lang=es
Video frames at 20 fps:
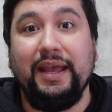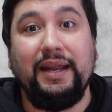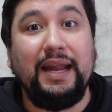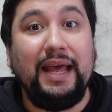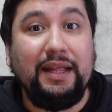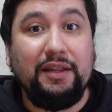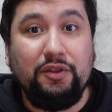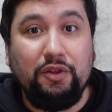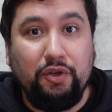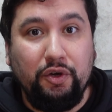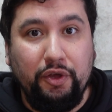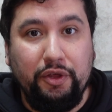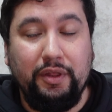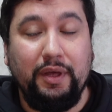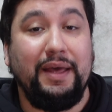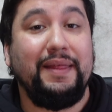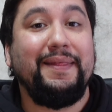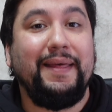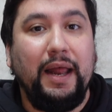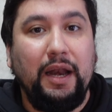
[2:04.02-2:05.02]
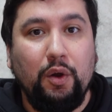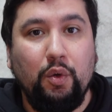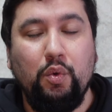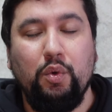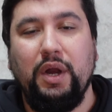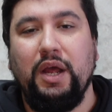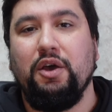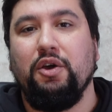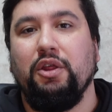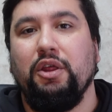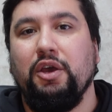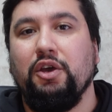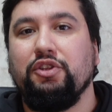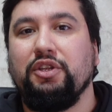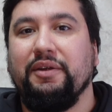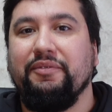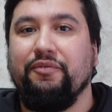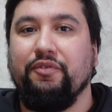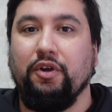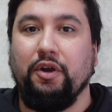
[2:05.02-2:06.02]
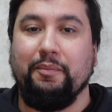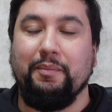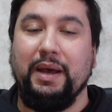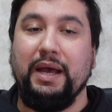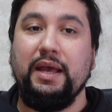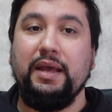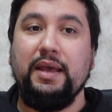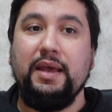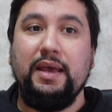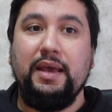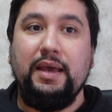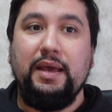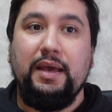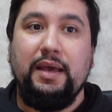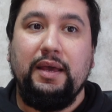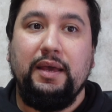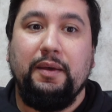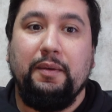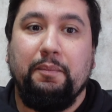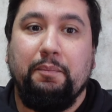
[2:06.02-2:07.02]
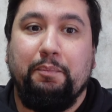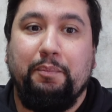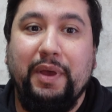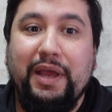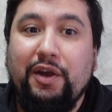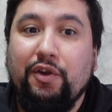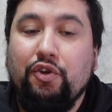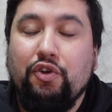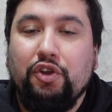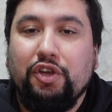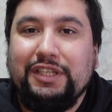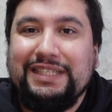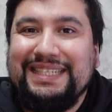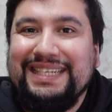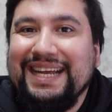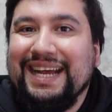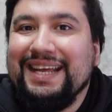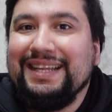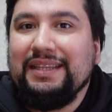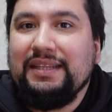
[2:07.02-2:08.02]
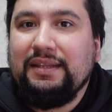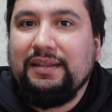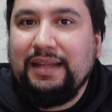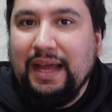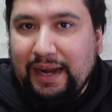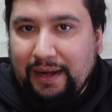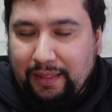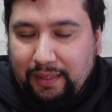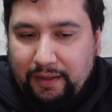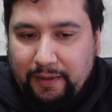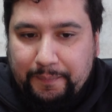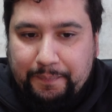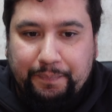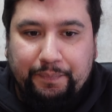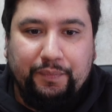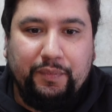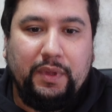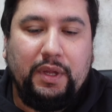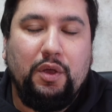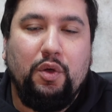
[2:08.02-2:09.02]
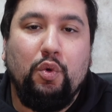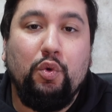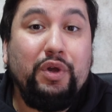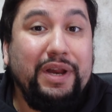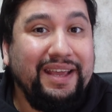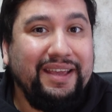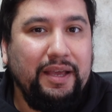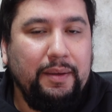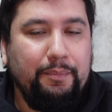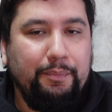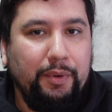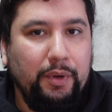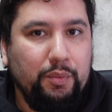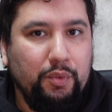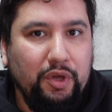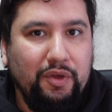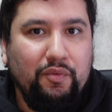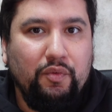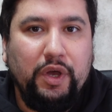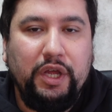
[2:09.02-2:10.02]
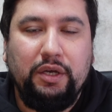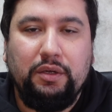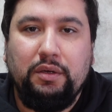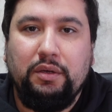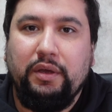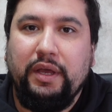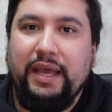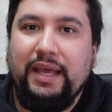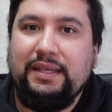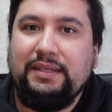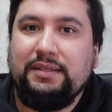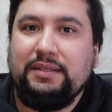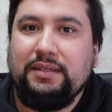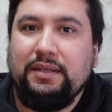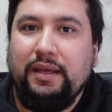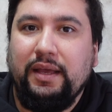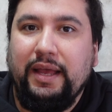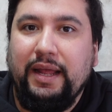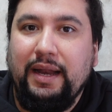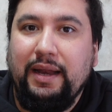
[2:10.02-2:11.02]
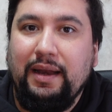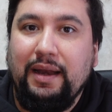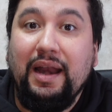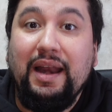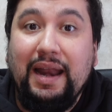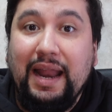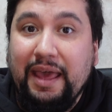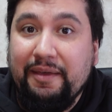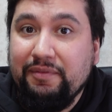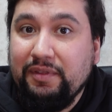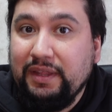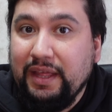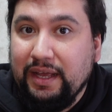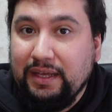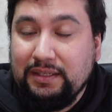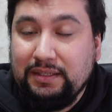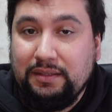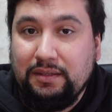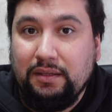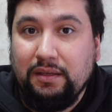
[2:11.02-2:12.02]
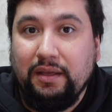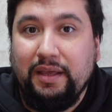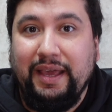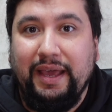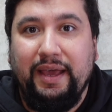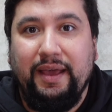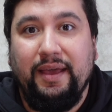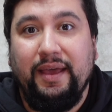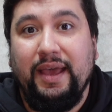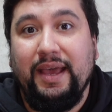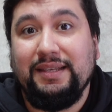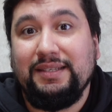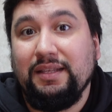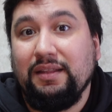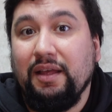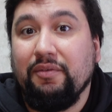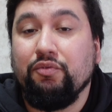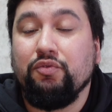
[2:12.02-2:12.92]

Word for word: en Android de alguna o de otra forma, pero llegan tarde. Un ejemplo muy bueno es el Live Text, que es esta